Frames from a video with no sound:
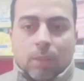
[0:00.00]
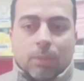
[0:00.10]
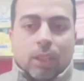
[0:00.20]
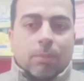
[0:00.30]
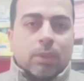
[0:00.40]

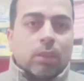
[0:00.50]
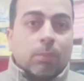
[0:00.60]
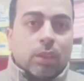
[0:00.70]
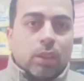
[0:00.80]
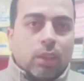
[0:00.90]
اعمل
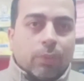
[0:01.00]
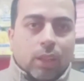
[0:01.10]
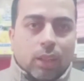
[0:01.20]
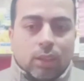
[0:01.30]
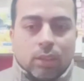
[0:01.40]
كمادات ميه
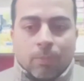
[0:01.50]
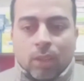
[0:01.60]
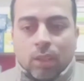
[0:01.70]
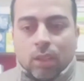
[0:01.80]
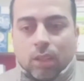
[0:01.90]
دافيه على
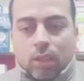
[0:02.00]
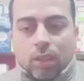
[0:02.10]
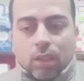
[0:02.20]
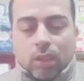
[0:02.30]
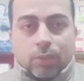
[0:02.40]

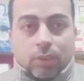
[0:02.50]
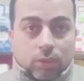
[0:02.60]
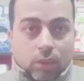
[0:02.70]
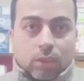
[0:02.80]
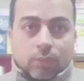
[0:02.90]
آه، اسفل
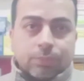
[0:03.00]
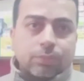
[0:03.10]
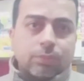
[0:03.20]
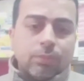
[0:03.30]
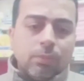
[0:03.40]
الظهر
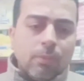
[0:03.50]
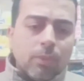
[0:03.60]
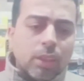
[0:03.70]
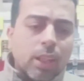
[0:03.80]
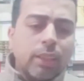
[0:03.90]

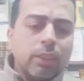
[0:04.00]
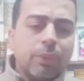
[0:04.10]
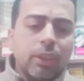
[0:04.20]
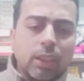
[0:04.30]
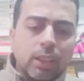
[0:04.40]
يعني
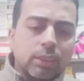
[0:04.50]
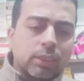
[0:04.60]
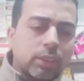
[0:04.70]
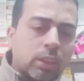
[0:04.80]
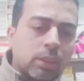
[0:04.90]
في علاجات
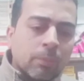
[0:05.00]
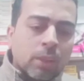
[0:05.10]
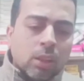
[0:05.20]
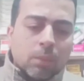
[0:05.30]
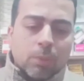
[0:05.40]
كتيره
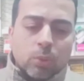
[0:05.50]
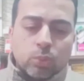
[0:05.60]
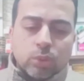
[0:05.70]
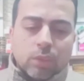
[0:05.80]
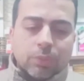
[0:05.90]

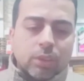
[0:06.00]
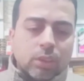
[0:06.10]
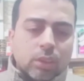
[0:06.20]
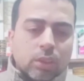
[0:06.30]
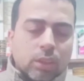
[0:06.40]
موجوده
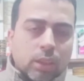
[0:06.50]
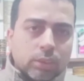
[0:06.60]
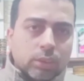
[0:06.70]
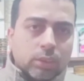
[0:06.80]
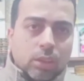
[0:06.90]
في
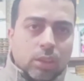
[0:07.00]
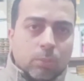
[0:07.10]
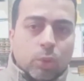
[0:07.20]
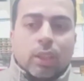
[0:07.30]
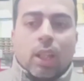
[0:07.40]
يعني
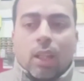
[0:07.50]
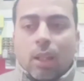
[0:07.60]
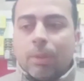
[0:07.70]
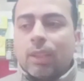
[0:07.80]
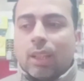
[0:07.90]
ممكن
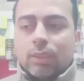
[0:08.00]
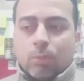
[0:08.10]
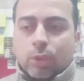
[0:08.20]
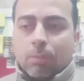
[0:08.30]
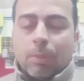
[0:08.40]
ابعد عن
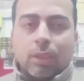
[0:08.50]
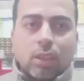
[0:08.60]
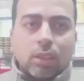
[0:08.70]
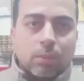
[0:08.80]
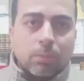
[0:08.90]

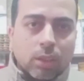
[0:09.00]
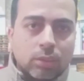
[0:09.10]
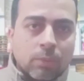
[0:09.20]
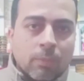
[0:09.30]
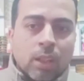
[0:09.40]
المسببات لهذا
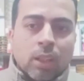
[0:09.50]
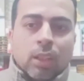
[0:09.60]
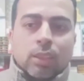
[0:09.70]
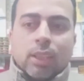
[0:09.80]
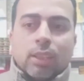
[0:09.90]
المرض
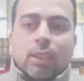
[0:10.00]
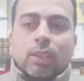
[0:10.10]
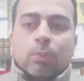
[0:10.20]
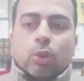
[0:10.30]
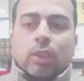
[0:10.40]
زي الناس
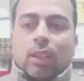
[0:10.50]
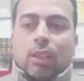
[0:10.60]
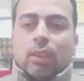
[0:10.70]
اللي بتقعد على